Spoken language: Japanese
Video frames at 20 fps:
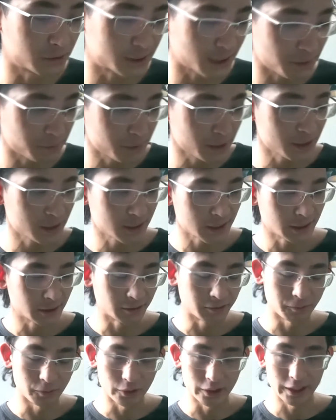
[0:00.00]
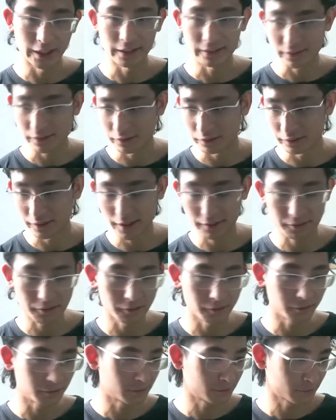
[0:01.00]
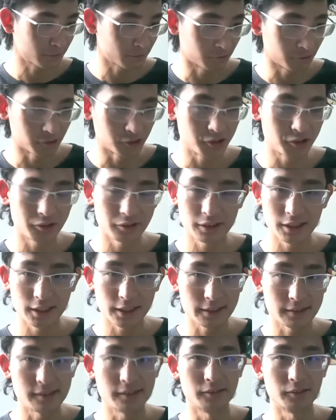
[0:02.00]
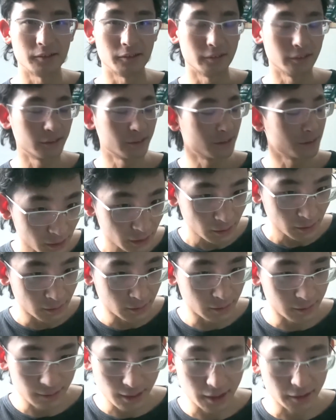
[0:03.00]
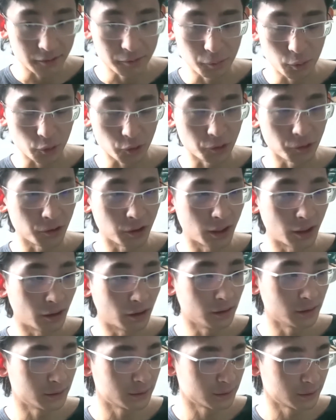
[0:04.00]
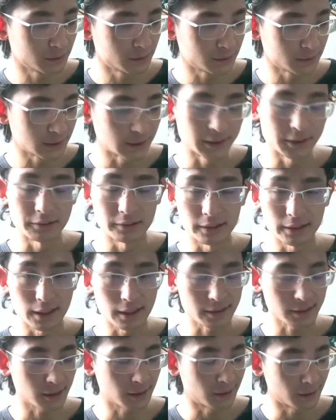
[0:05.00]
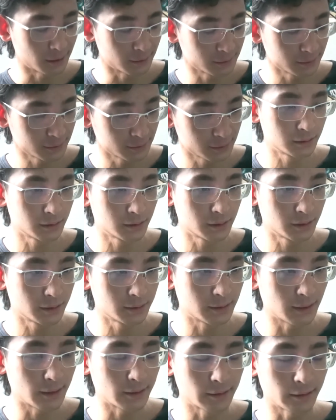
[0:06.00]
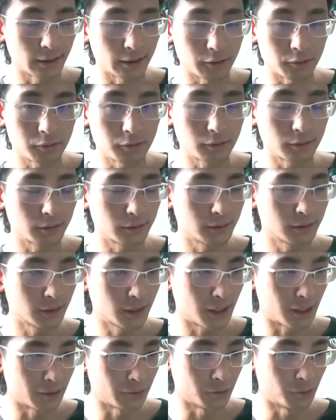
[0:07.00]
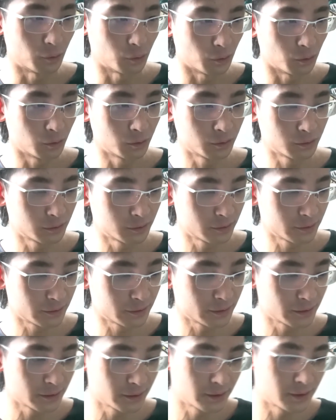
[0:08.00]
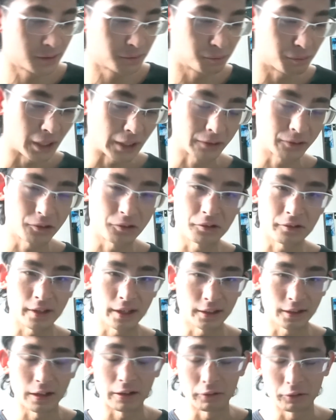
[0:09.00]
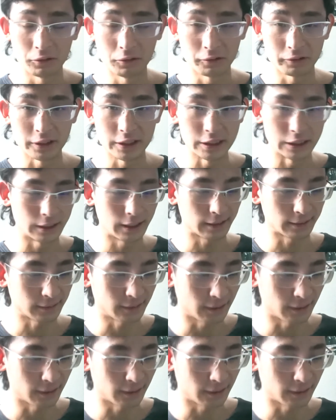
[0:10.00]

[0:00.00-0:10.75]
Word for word: ザ・ビギニングもね、その謎の、その十字傷のなる元は、ですよね、確か。なんで、あの、抜刀斎から流浪人になっ